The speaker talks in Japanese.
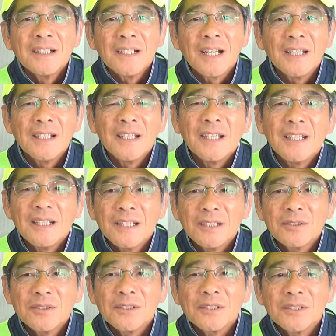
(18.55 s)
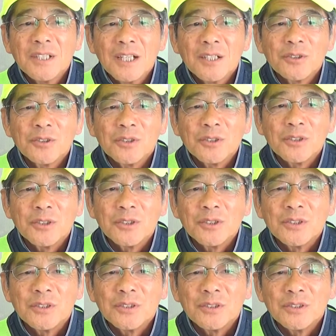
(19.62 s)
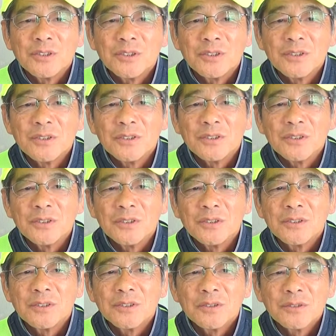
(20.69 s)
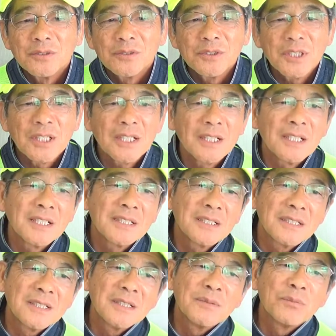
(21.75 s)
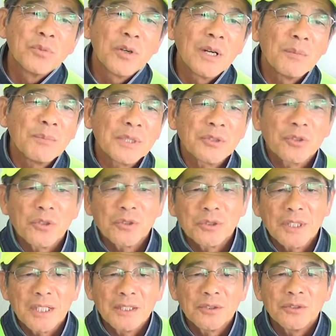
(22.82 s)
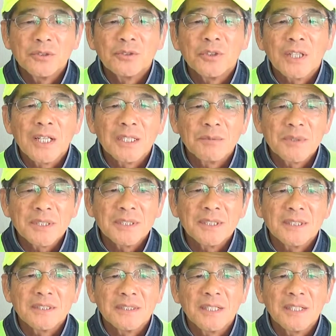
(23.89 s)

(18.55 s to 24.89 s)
はい、えー、っとですねあの宇佐防犯パトロール隊というのがありましてです